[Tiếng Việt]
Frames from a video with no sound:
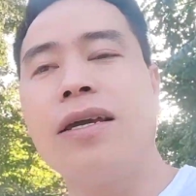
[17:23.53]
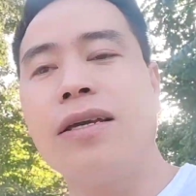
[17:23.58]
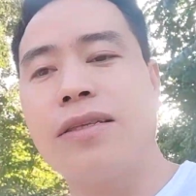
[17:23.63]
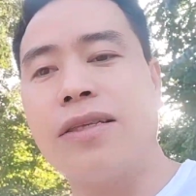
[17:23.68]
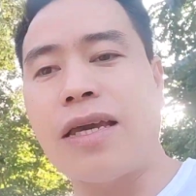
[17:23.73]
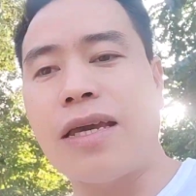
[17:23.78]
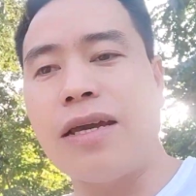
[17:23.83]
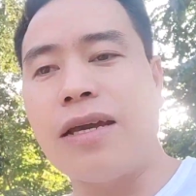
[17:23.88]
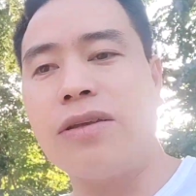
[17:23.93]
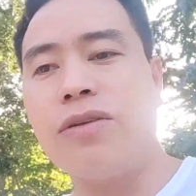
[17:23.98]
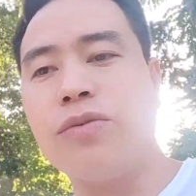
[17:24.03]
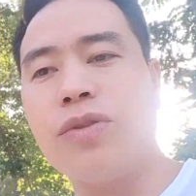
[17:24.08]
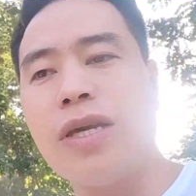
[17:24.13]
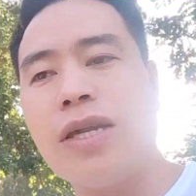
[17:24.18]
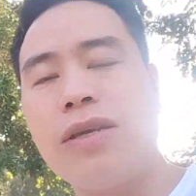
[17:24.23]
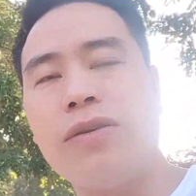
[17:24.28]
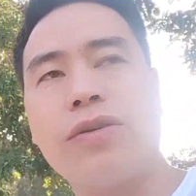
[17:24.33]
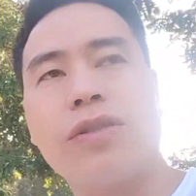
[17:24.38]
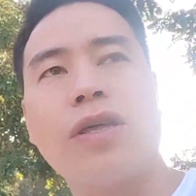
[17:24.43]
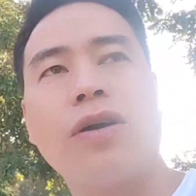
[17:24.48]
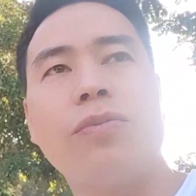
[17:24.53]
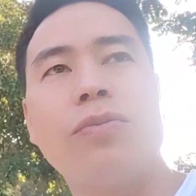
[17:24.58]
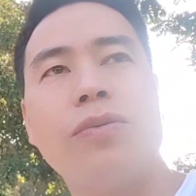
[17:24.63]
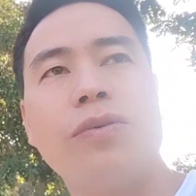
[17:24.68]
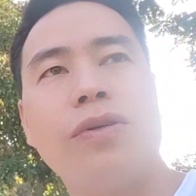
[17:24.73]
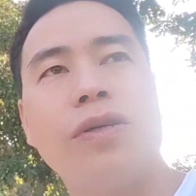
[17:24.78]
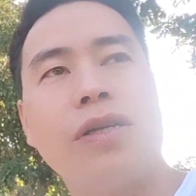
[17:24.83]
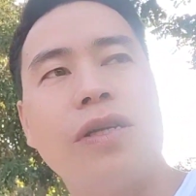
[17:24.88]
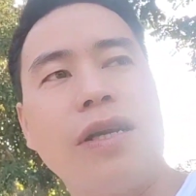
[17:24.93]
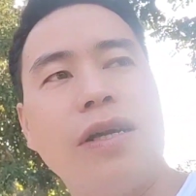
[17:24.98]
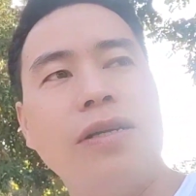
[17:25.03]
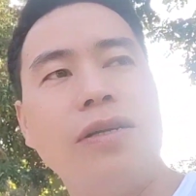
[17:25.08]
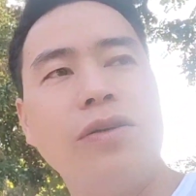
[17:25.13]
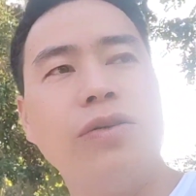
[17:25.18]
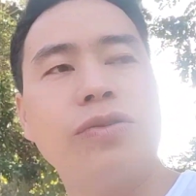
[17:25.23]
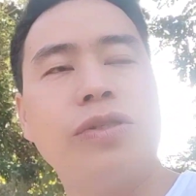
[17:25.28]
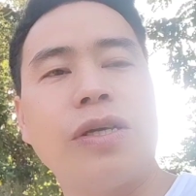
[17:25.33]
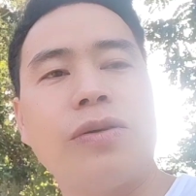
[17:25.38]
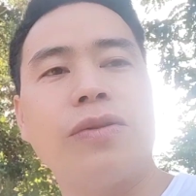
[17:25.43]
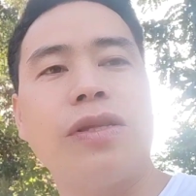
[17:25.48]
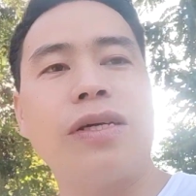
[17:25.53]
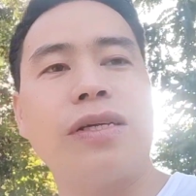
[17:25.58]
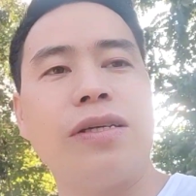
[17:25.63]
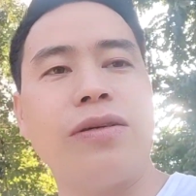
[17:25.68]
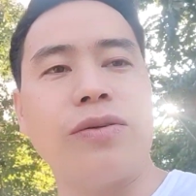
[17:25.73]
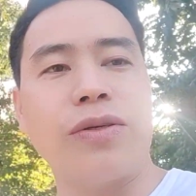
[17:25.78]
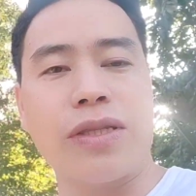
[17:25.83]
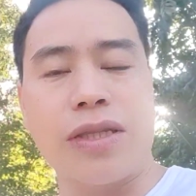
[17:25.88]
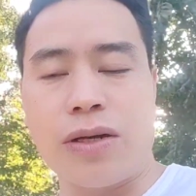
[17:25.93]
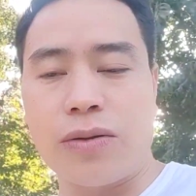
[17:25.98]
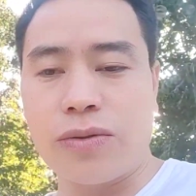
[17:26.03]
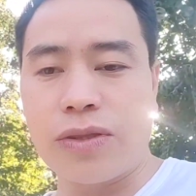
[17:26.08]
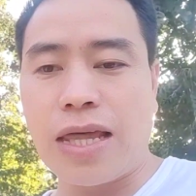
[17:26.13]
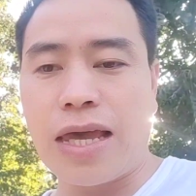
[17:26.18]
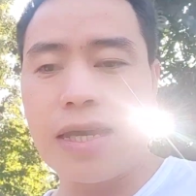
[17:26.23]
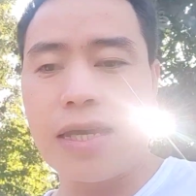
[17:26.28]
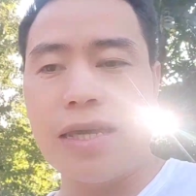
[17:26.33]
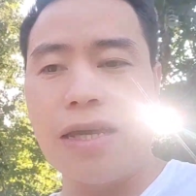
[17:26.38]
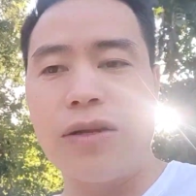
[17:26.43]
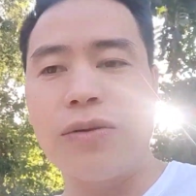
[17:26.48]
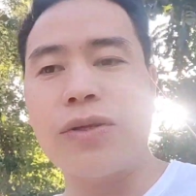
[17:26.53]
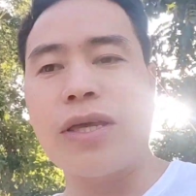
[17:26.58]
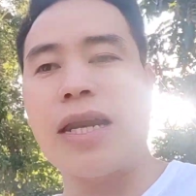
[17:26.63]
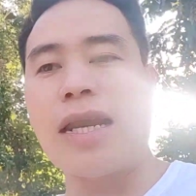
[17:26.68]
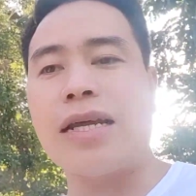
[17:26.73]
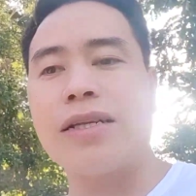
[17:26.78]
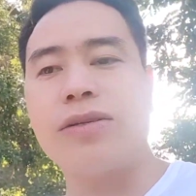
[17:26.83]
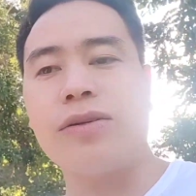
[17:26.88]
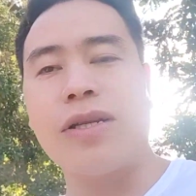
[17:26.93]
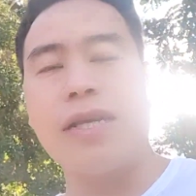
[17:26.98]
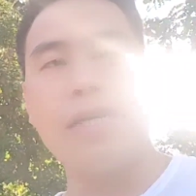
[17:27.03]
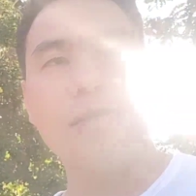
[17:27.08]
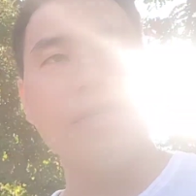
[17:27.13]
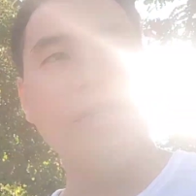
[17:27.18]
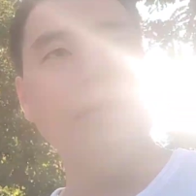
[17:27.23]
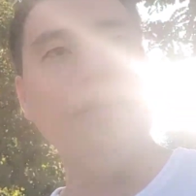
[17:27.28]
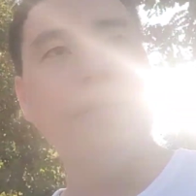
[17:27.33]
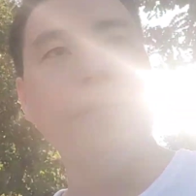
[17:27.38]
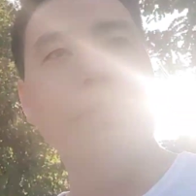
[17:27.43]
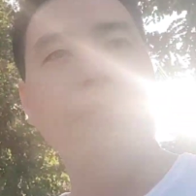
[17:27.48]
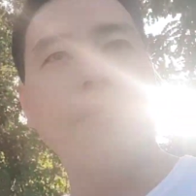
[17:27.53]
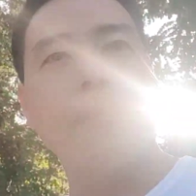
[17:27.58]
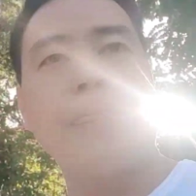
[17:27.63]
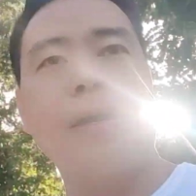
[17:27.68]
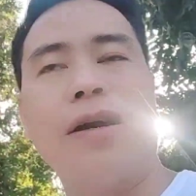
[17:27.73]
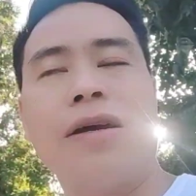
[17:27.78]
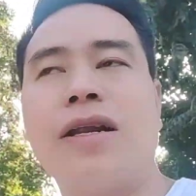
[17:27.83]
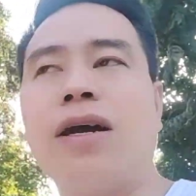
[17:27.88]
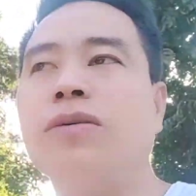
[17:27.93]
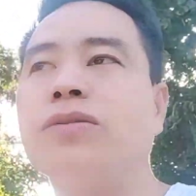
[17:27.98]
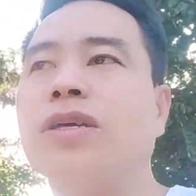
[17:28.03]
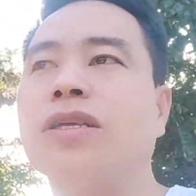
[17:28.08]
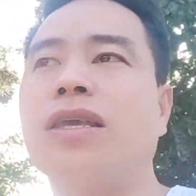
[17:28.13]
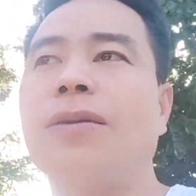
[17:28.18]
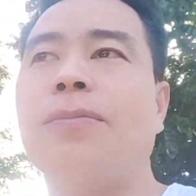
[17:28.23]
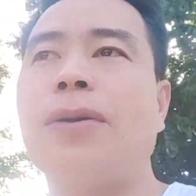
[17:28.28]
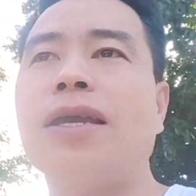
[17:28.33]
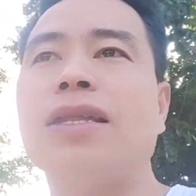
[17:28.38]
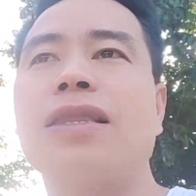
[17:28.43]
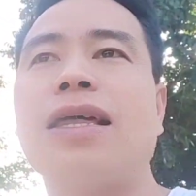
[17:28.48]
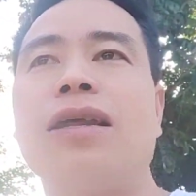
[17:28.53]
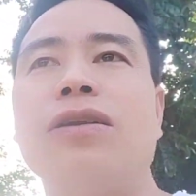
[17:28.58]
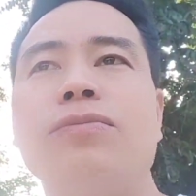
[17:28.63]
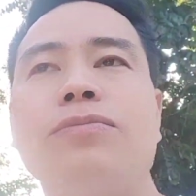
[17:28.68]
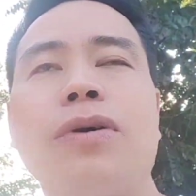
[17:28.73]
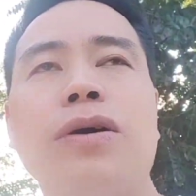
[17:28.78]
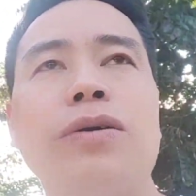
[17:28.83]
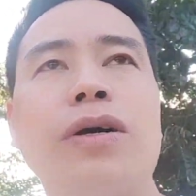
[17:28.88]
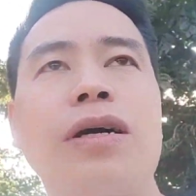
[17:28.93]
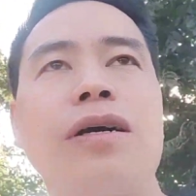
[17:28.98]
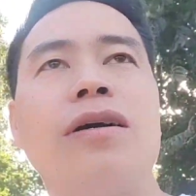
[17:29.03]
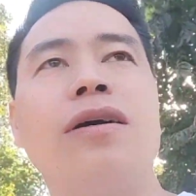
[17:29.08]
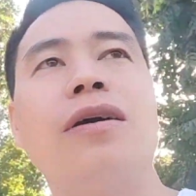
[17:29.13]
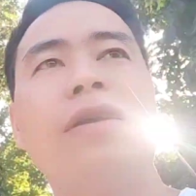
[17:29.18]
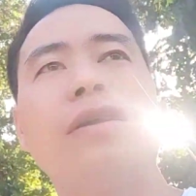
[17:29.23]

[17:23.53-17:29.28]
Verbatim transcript: chế à, dù thiết là tao ờ, lại nu chế thiết là tao té kia lùng nhá là rồi lại xứ họ thông để chế bánh thả lùng mong á